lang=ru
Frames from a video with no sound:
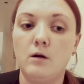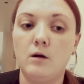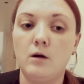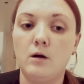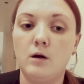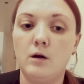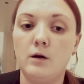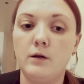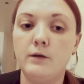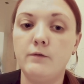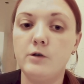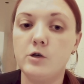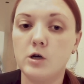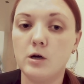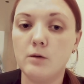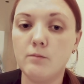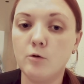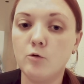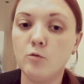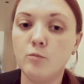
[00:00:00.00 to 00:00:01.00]

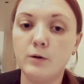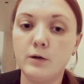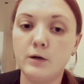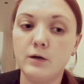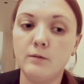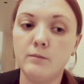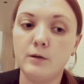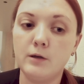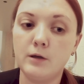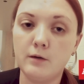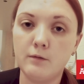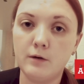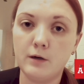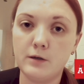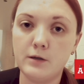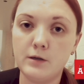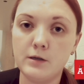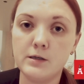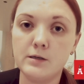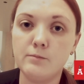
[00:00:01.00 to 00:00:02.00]
Новичкам могу
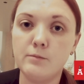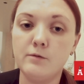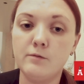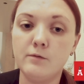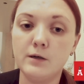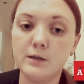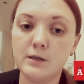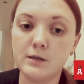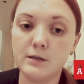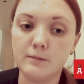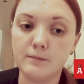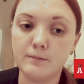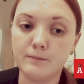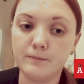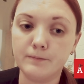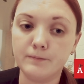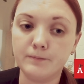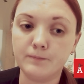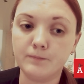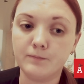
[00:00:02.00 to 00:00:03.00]
порекомендовать не сомневаться –
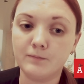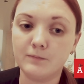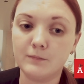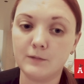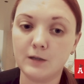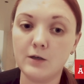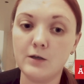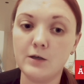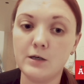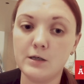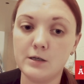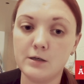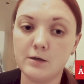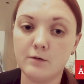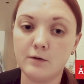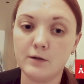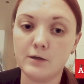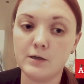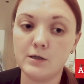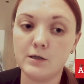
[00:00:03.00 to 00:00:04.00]

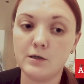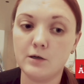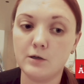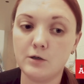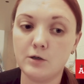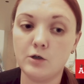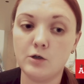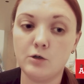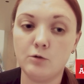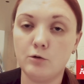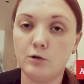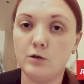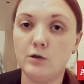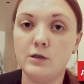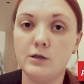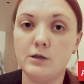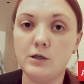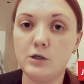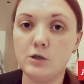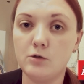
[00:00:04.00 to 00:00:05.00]
действовать. Если хотите чего-то
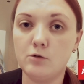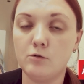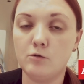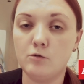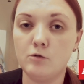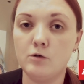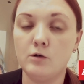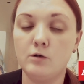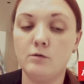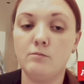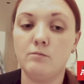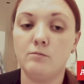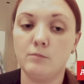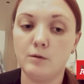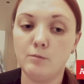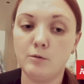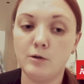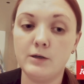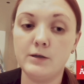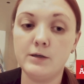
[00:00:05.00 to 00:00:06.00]
достичь, то нужно
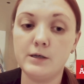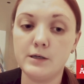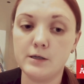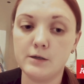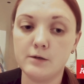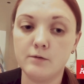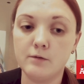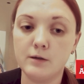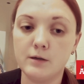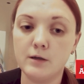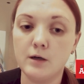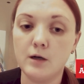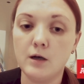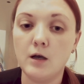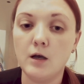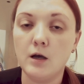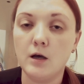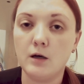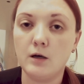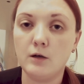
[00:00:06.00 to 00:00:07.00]
именно действовать.
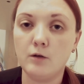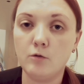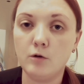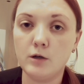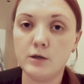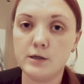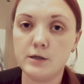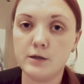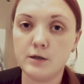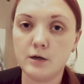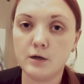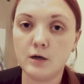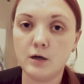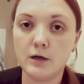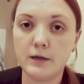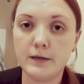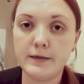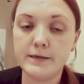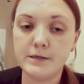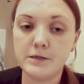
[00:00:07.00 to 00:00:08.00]
Конкуренция на
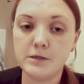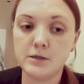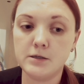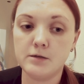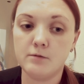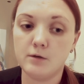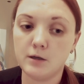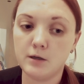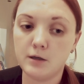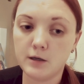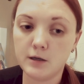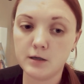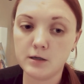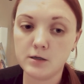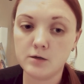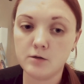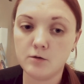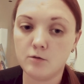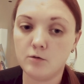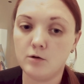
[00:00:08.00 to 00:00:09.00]
торгах, естественно,
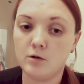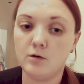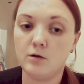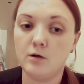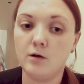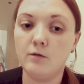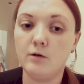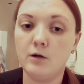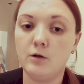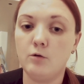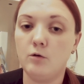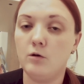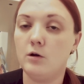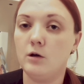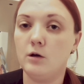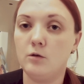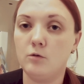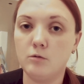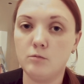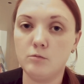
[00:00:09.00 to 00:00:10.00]
есть, но это говорит
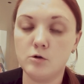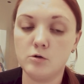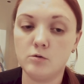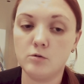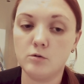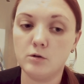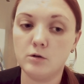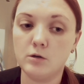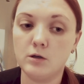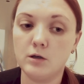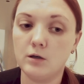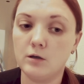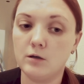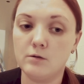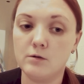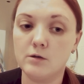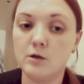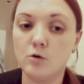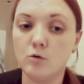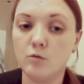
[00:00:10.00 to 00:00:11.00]
только о том, что
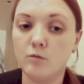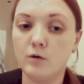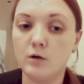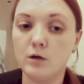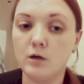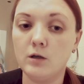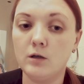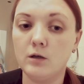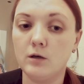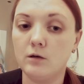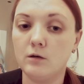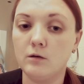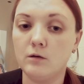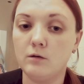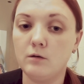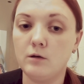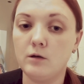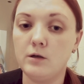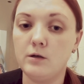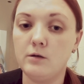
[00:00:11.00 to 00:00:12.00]
это здоровый рынок, и